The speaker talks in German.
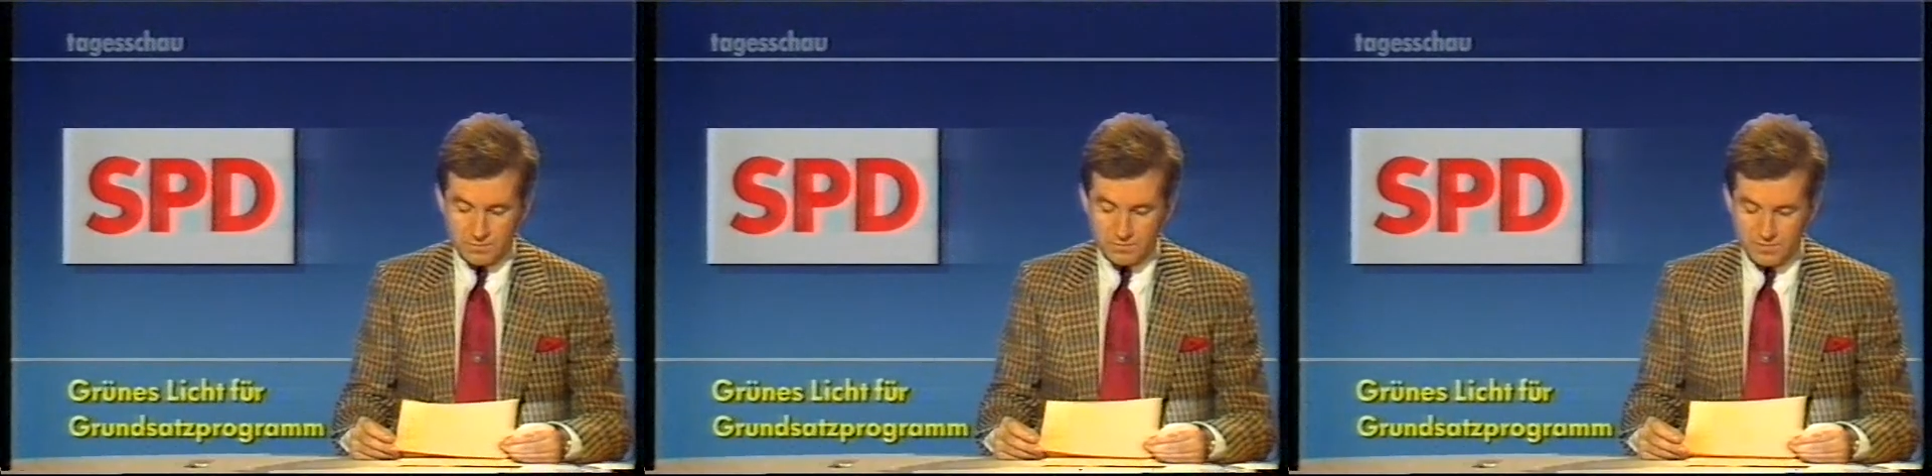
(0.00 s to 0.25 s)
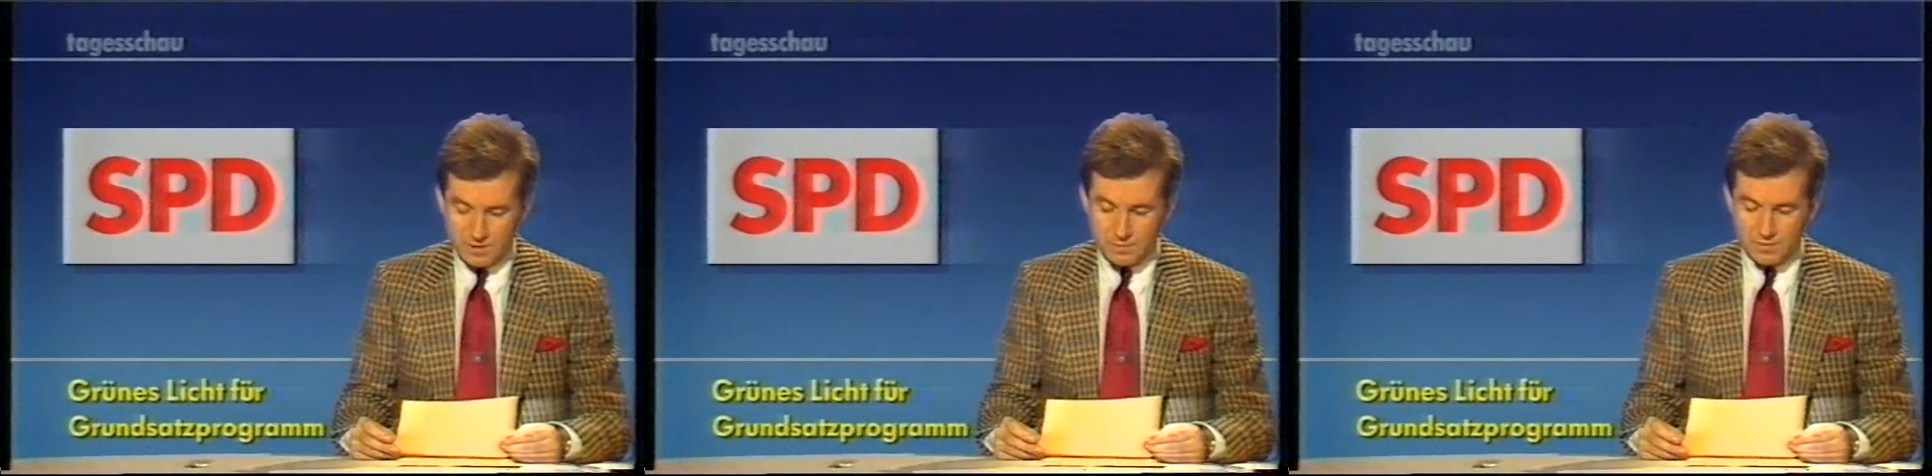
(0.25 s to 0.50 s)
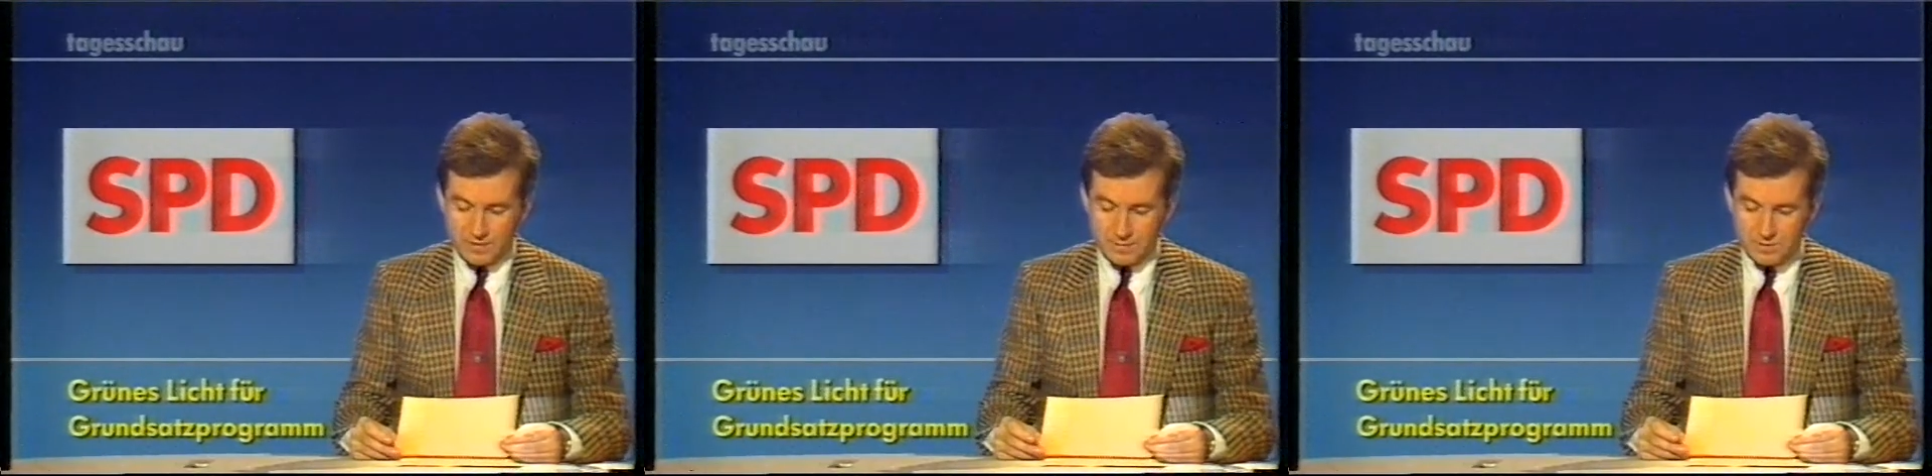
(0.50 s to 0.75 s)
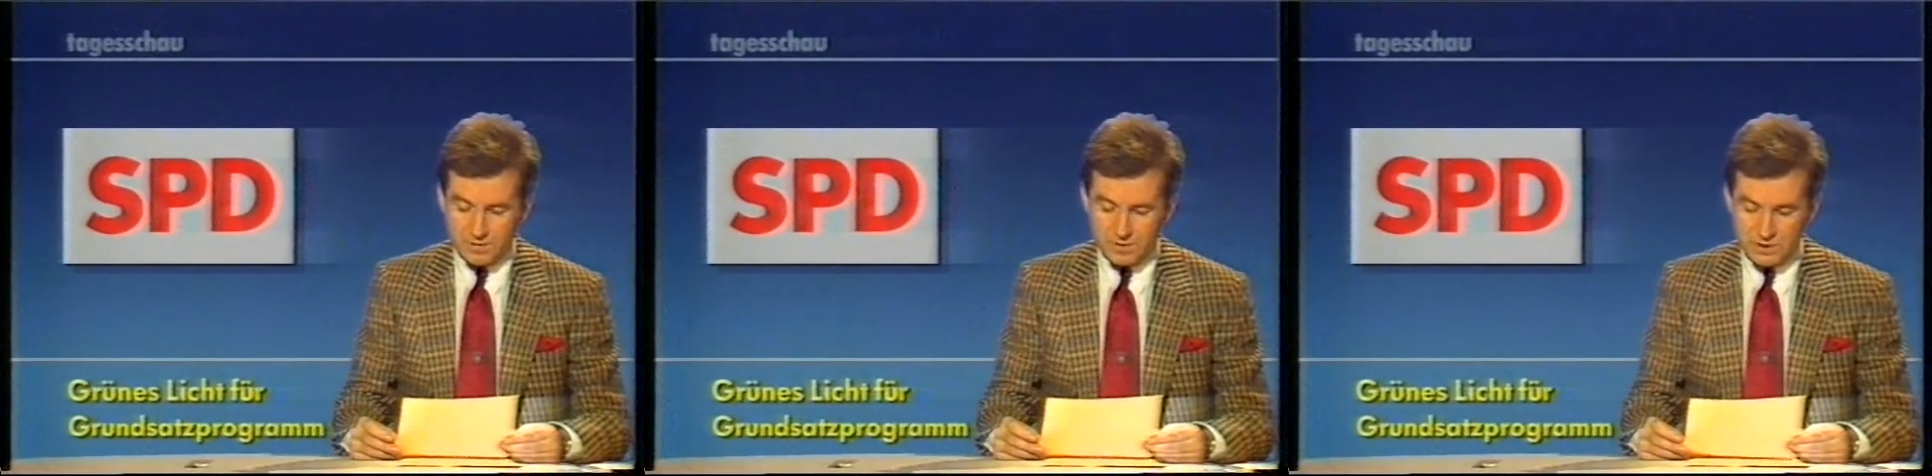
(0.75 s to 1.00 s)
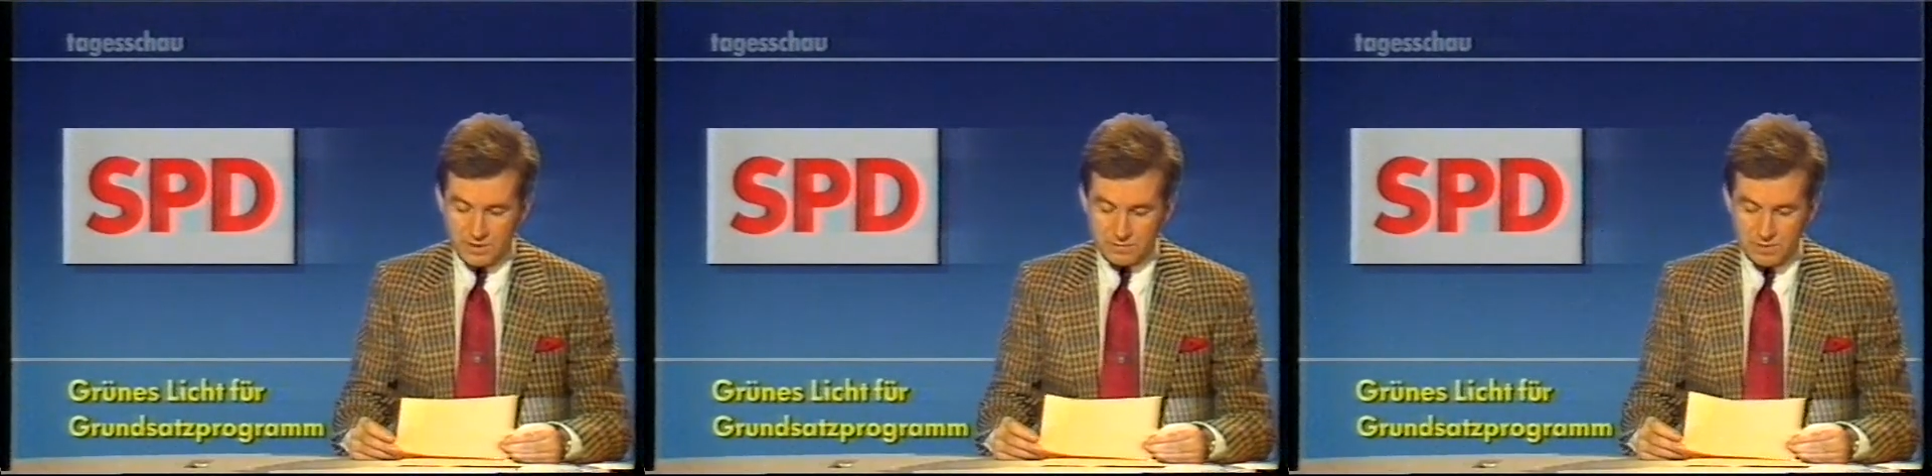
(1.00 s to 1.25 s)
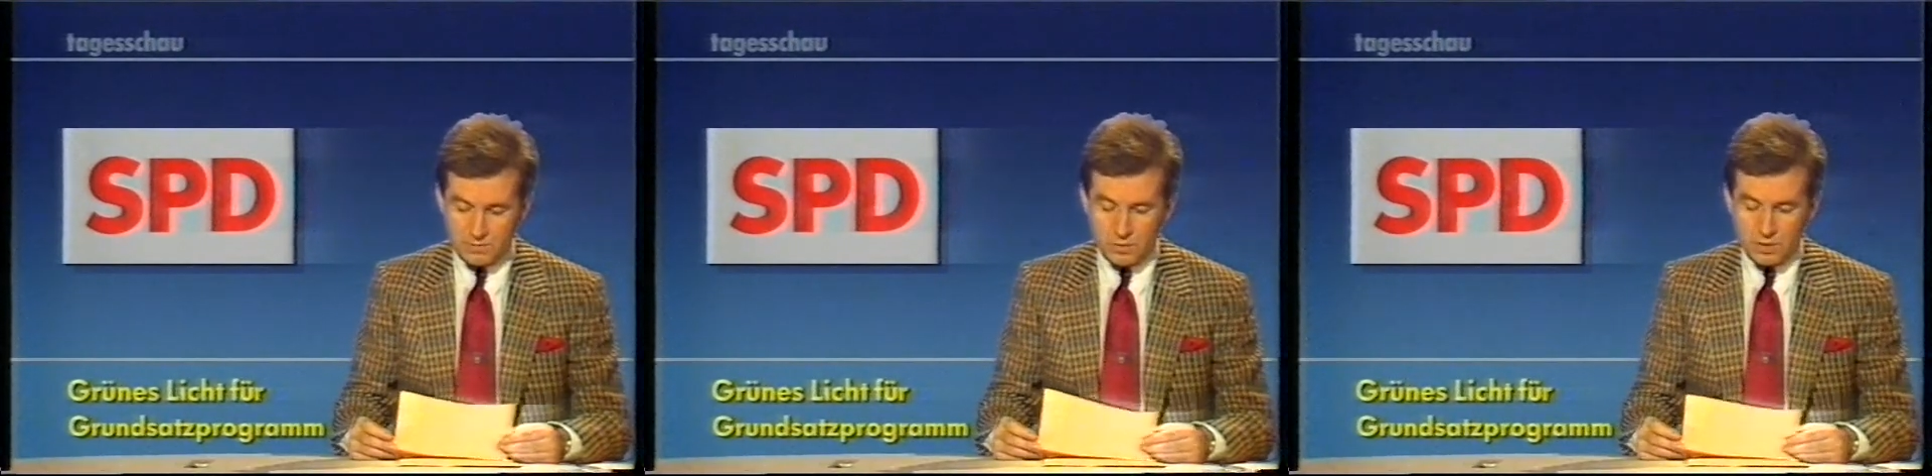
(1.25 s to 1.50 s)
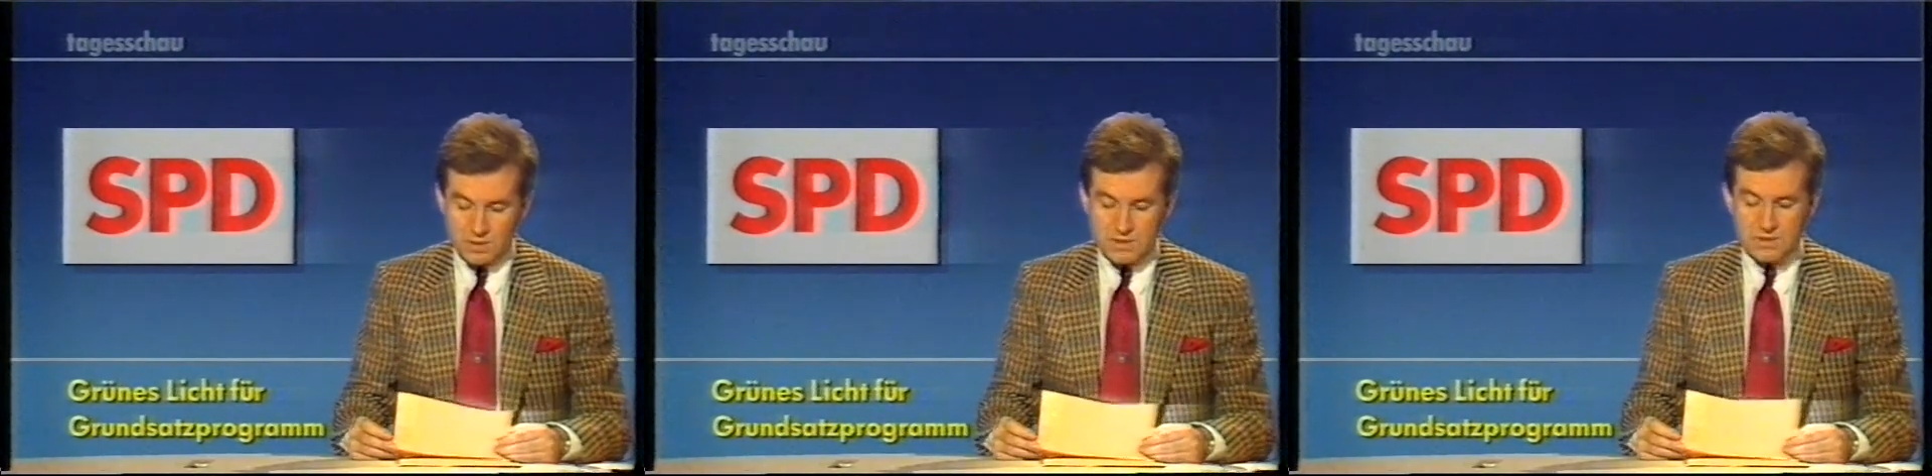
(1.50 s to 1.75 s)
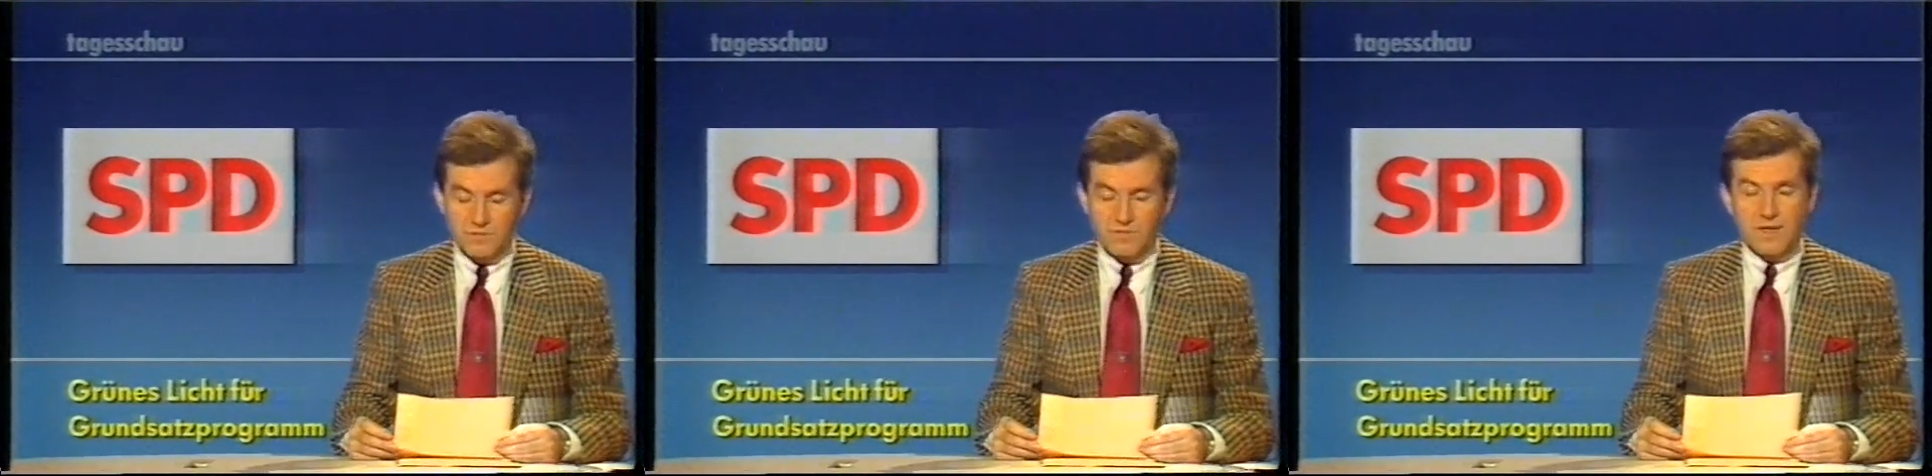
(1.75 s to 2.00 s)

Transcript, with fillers: Wettbewerbswirtschaft mit möglichst